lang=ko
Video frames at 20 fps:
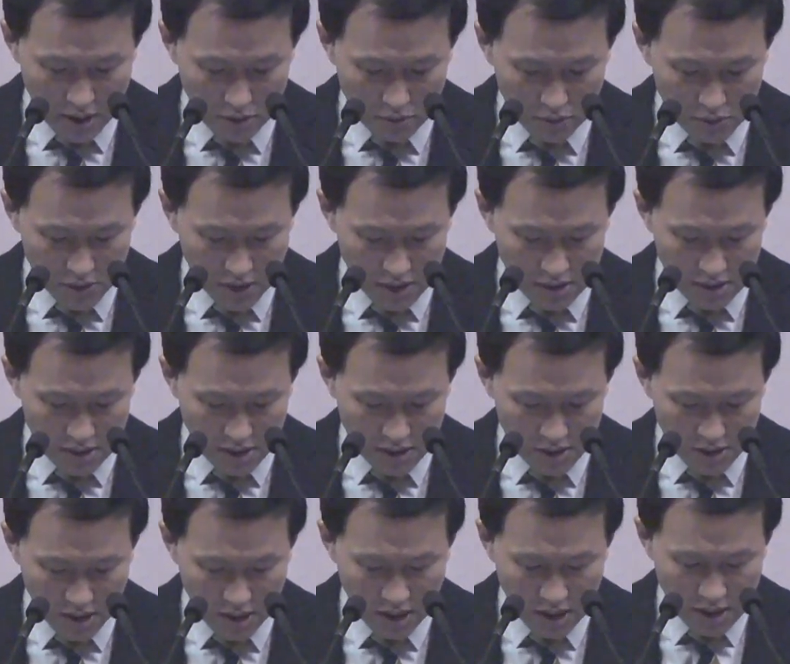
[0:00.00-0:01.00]
일꾼된
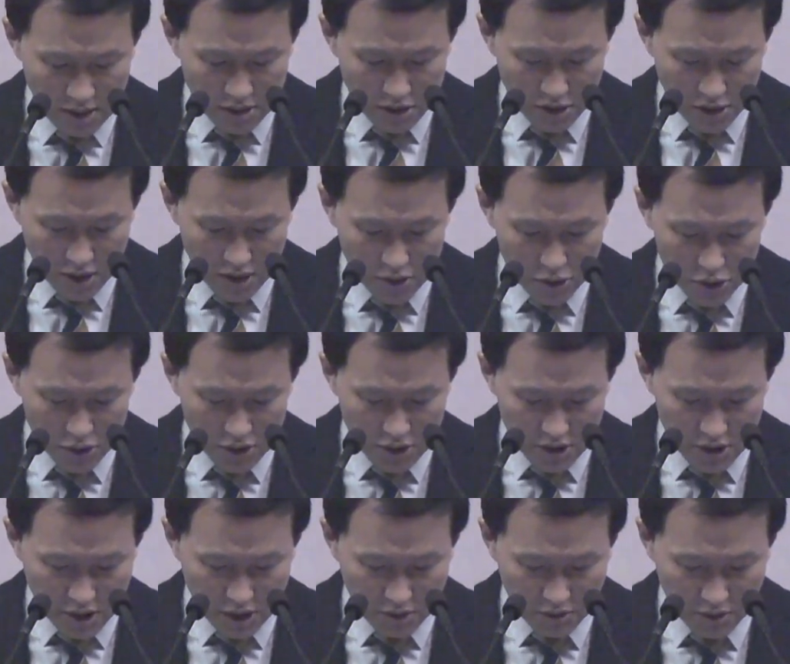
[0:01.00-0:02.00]
자들이 전해준
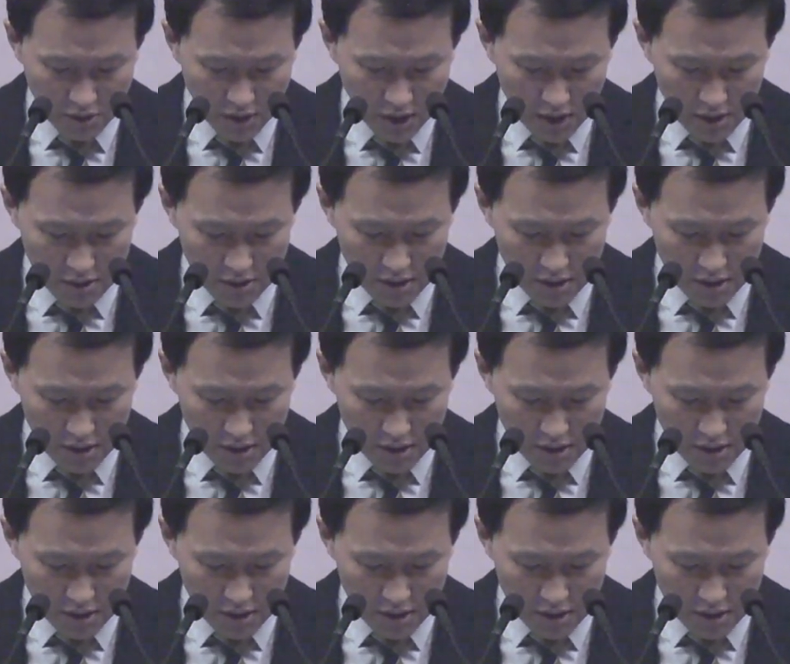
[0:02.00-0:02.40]
그대로